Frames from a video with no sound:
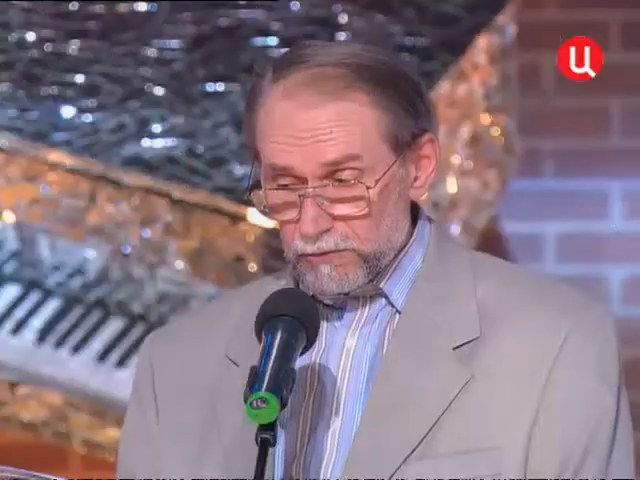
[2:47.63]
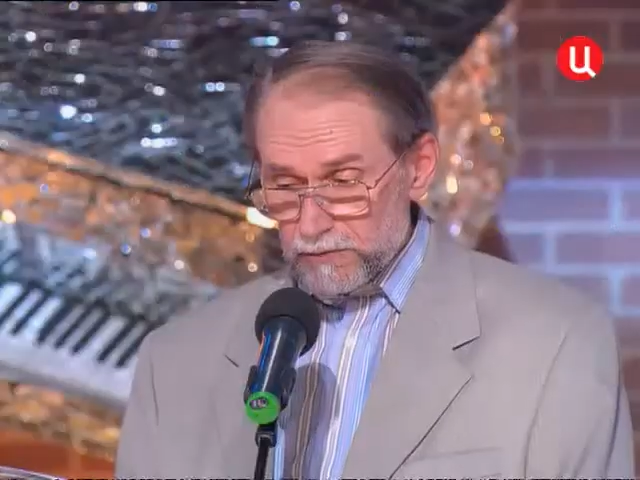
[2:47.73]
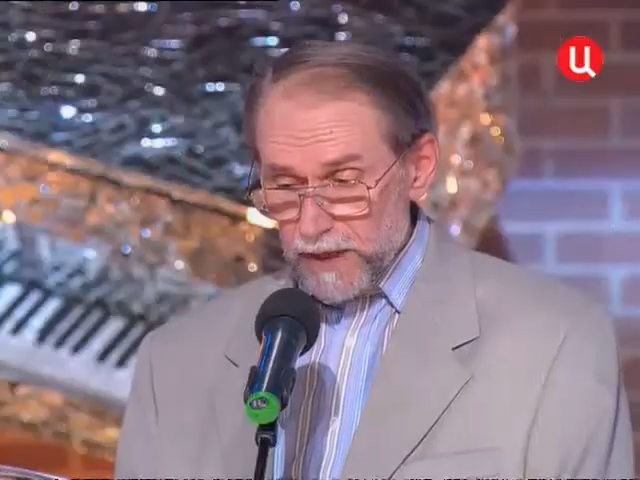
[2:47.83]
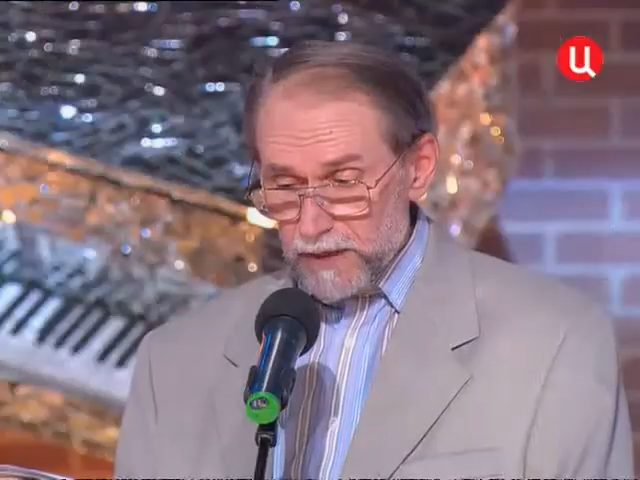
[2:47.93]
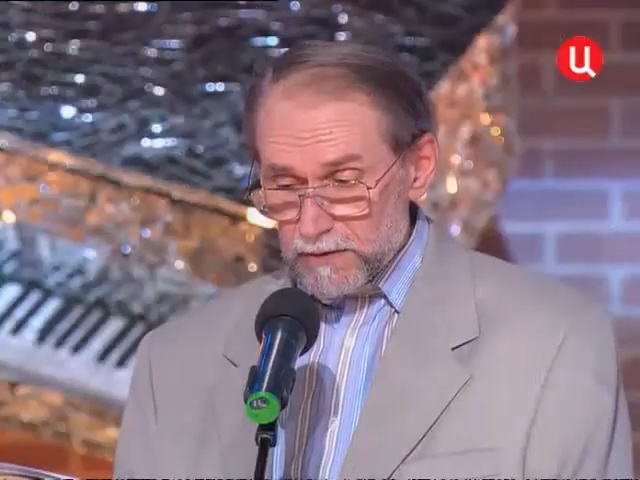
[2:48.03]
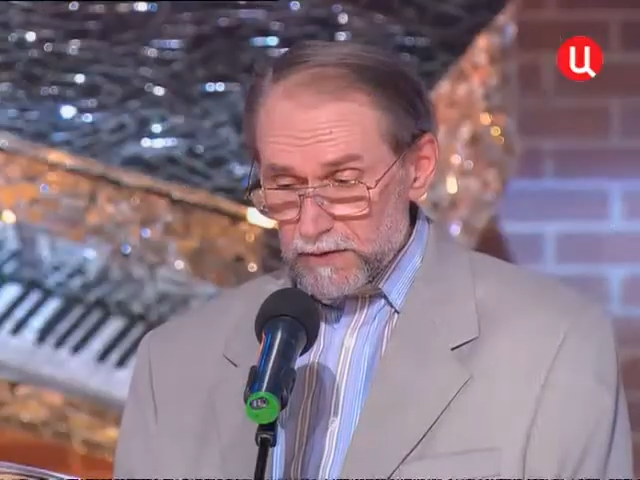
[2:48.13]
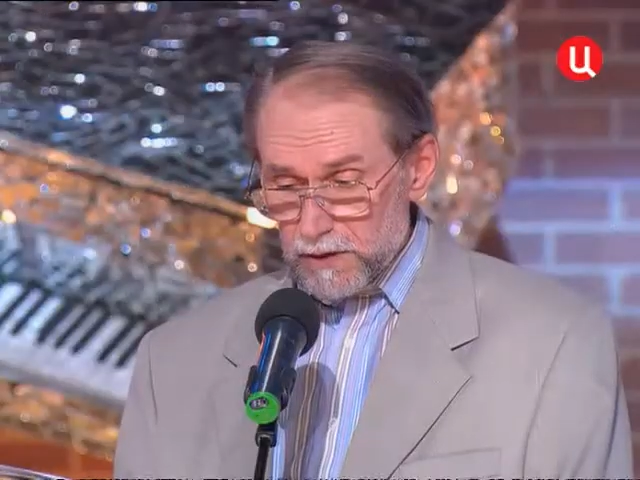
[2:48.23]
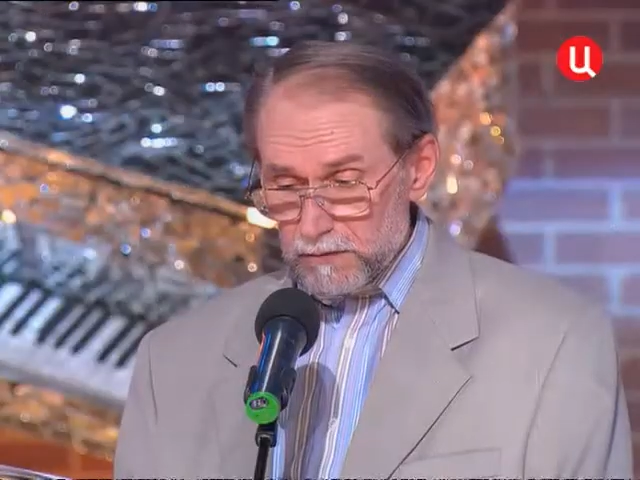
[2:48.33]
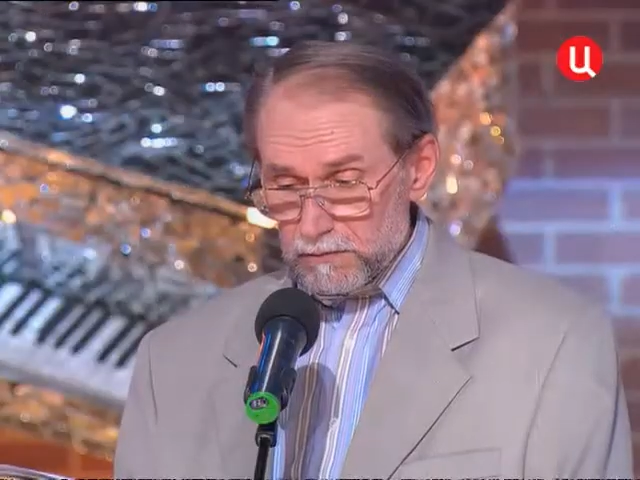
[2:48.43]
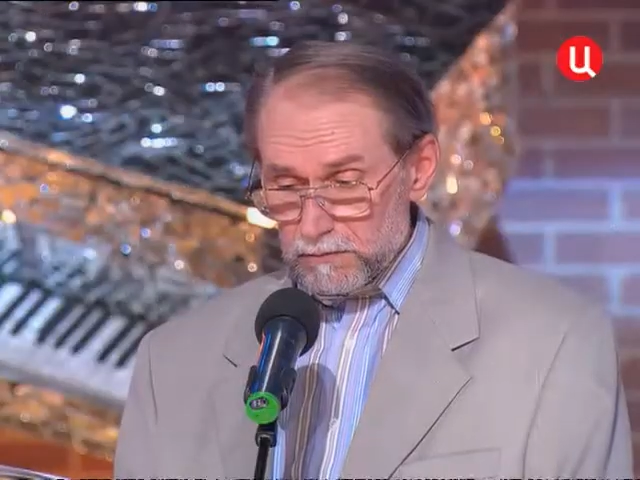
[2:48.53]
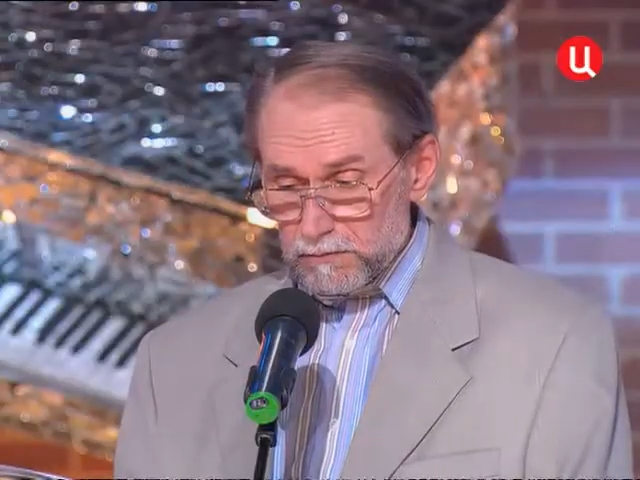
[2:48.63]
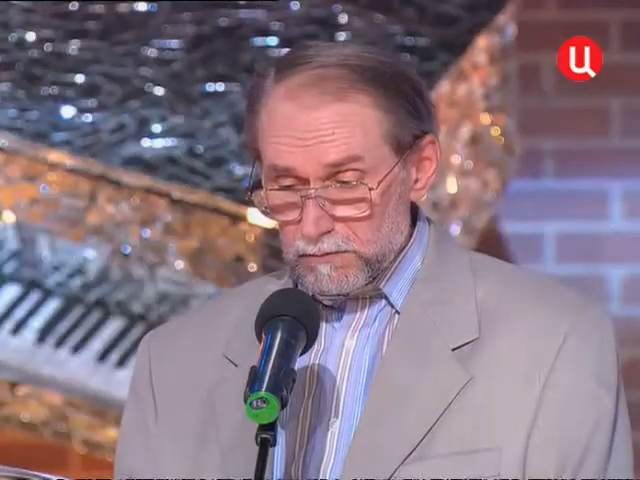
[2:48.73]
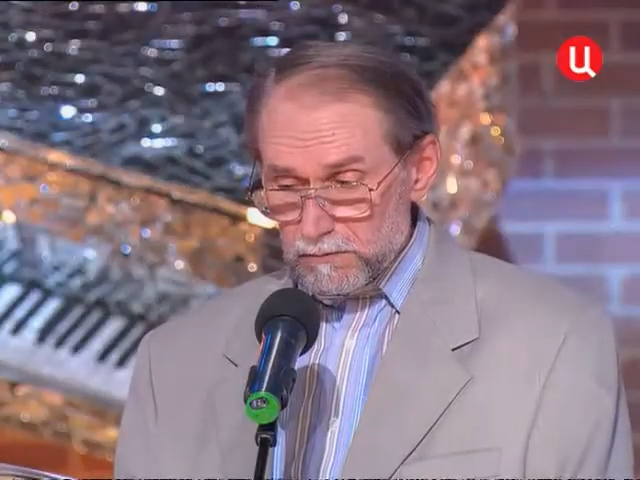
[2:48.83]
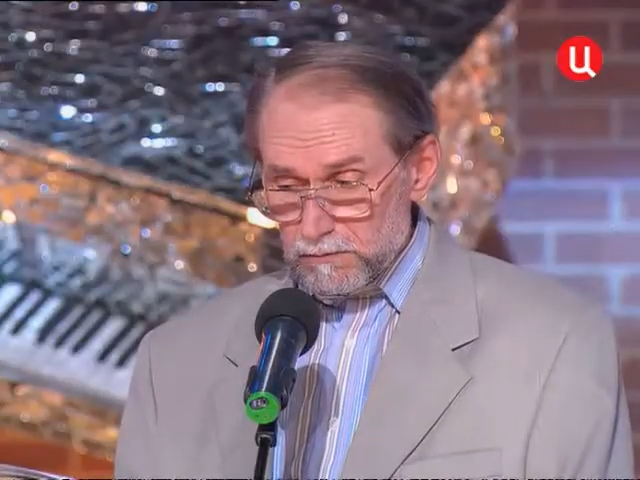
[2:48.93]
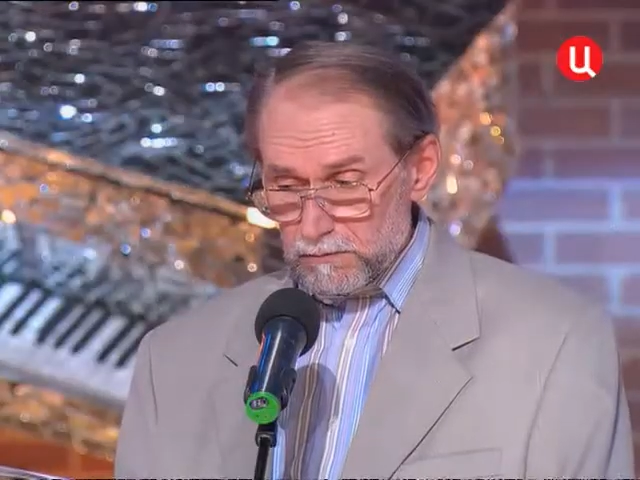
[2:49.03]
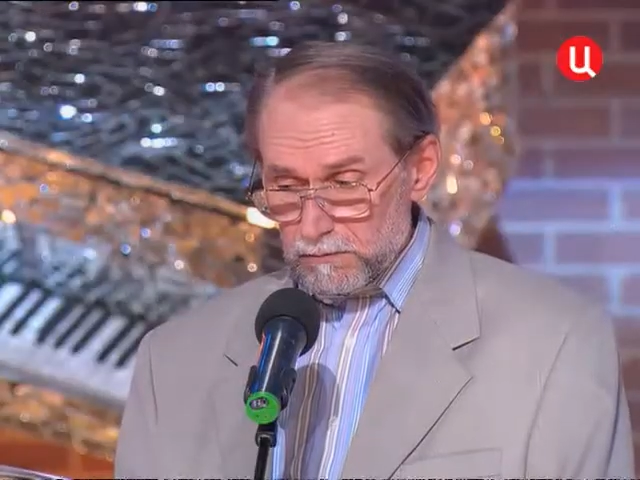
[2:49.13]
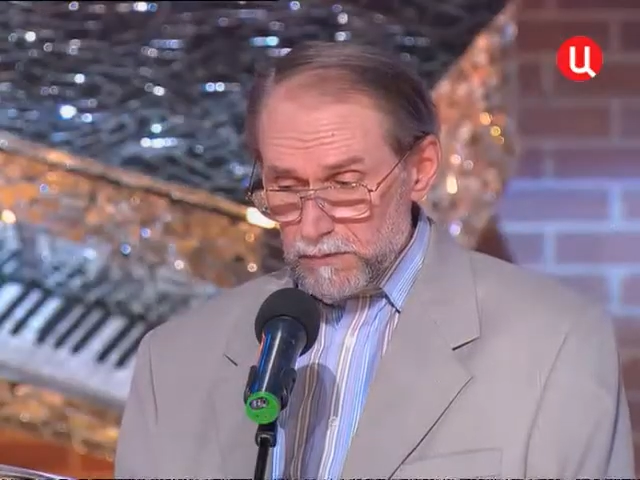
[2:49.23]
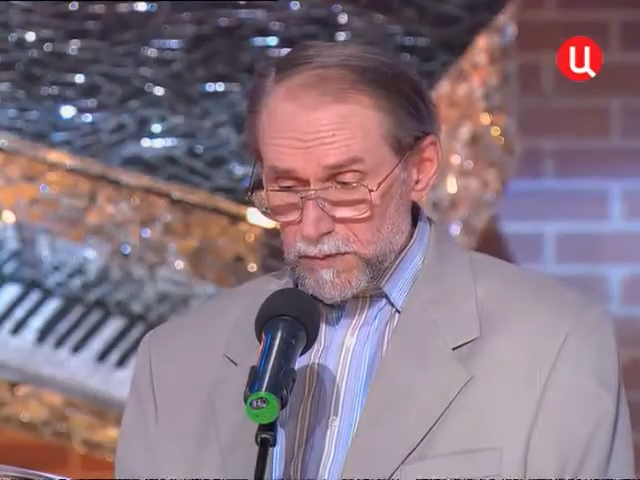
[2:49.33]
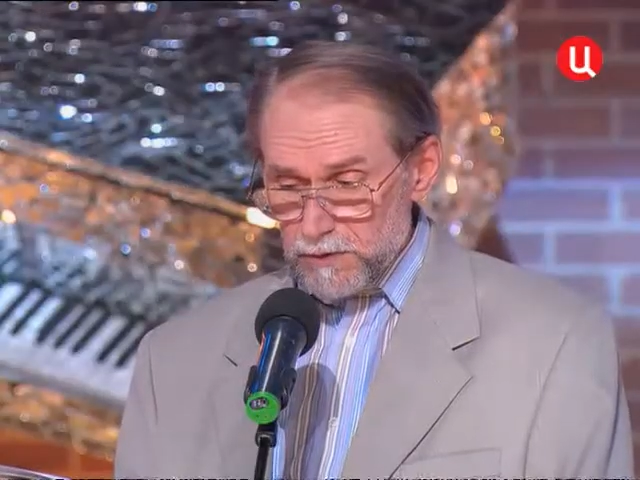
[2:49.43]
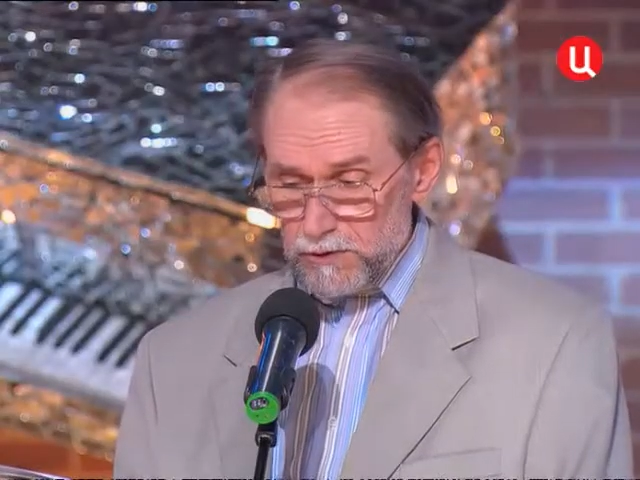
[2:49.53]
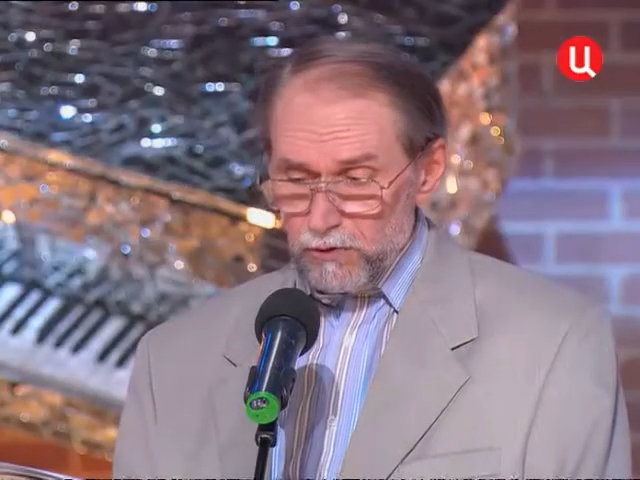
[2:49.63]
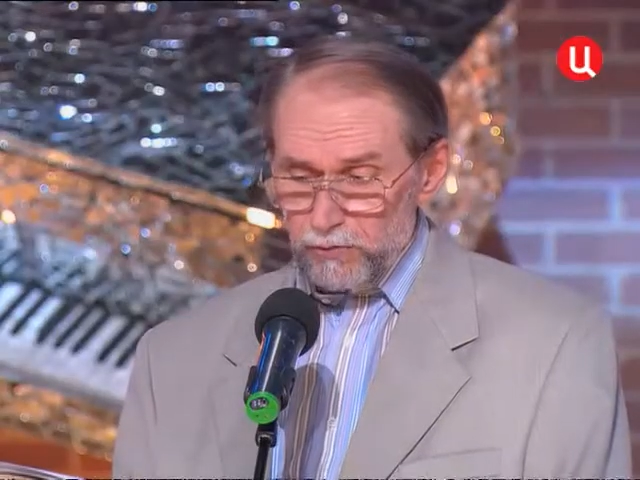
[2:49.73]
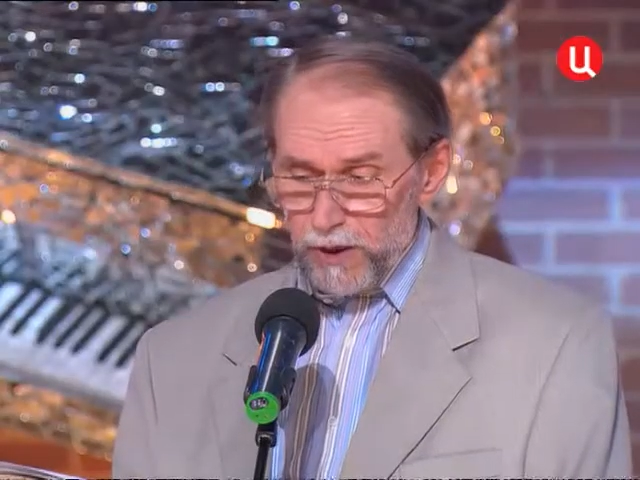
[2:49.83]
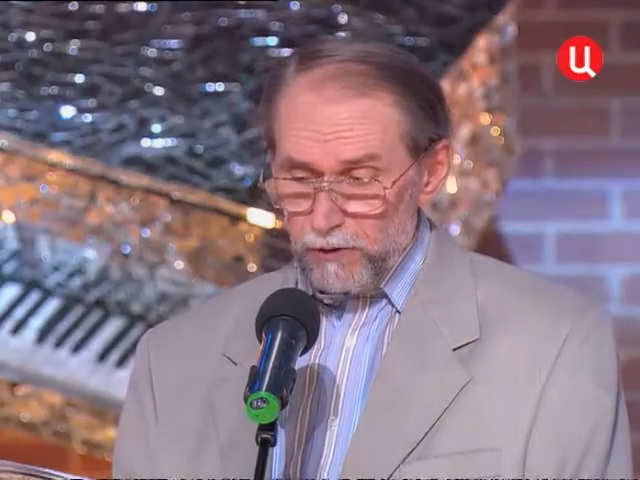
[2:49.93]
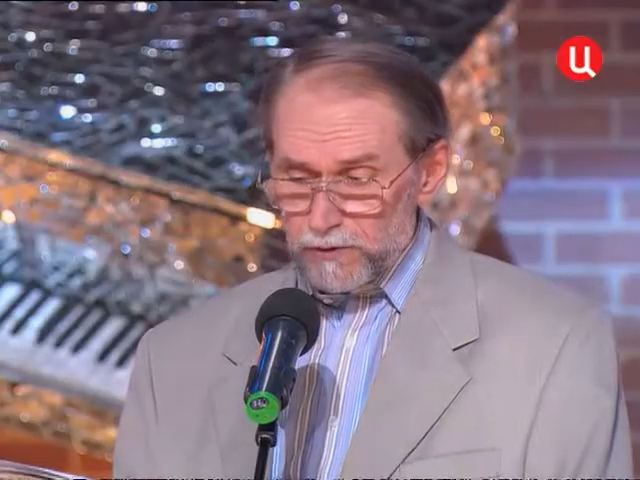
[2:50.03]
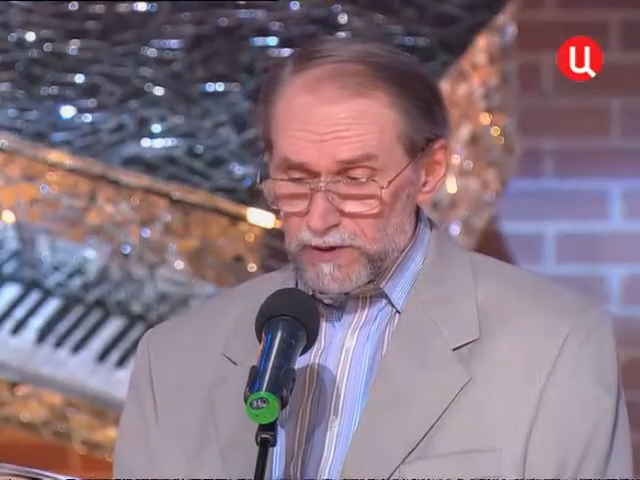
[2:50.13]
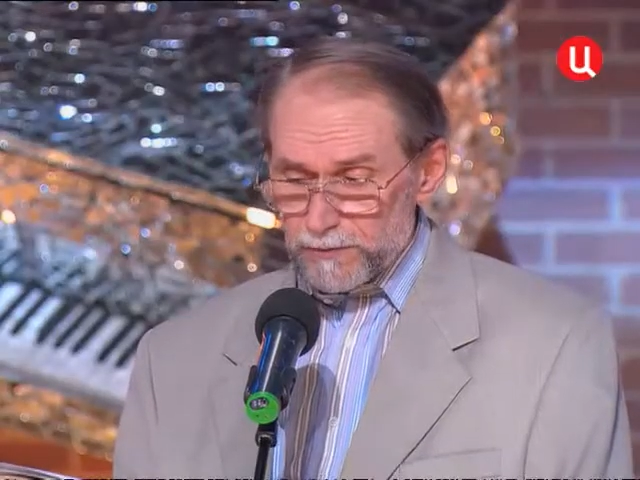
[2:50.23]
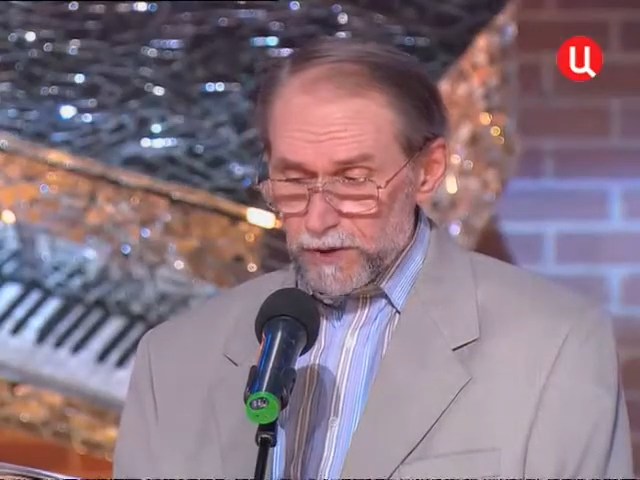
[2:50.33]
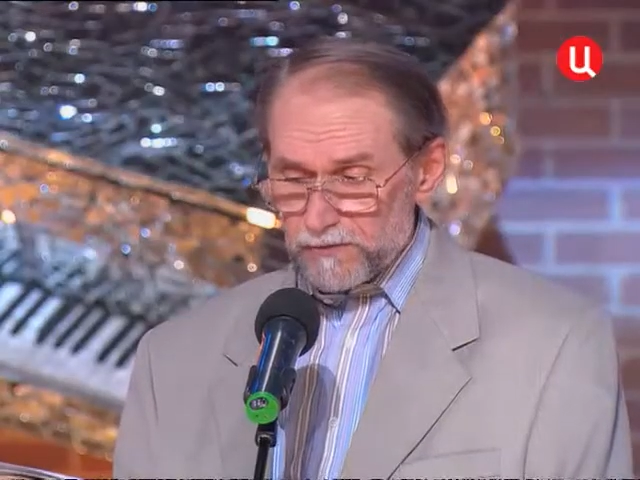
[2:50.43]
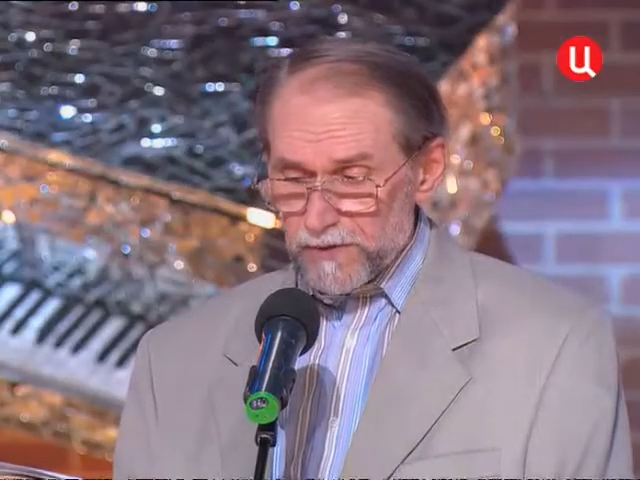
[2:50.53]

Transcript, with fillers: ударился. Шел по улице, смотрю,